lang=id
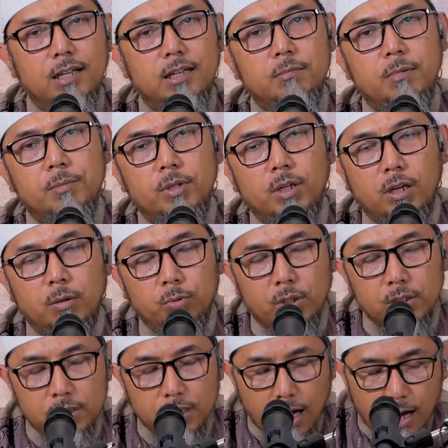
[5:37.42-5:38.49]
ya memenuhi
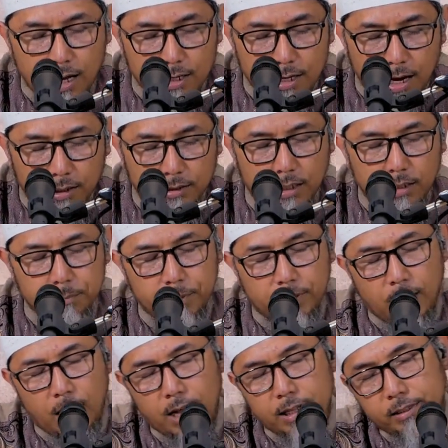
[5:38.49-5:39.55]
kebutuhan si anak dari
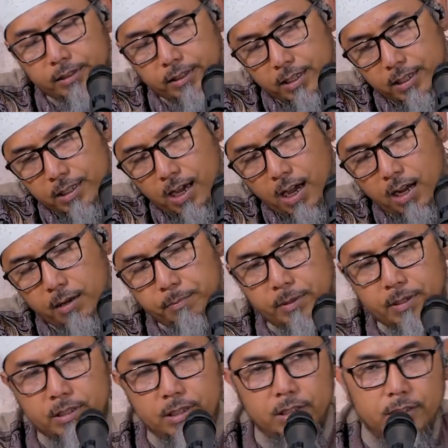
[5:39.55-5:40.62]
perhatian,
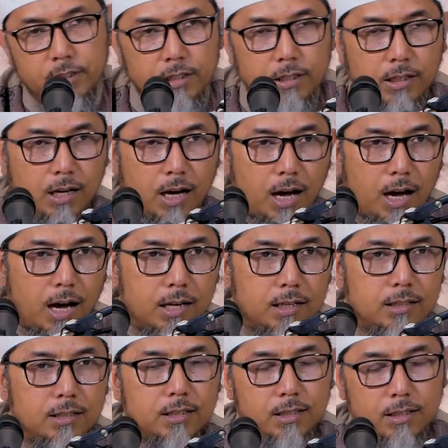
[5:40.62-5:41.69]

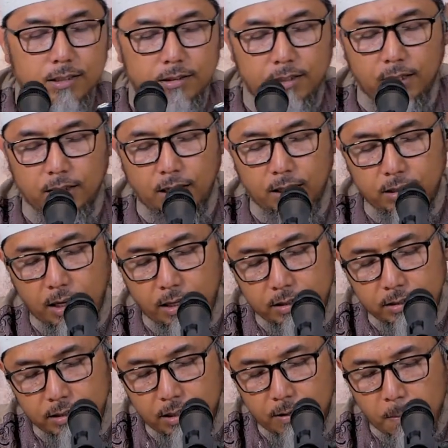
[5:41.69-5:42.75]
pendidikan dan
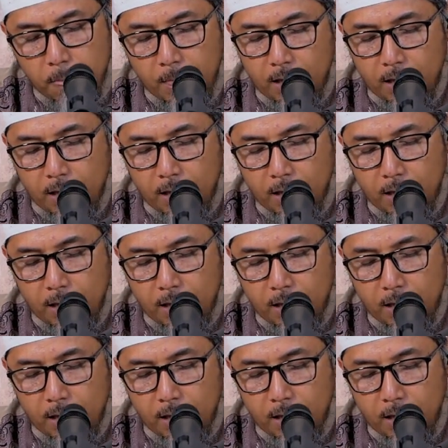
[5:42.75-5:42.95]
lain-lainnya.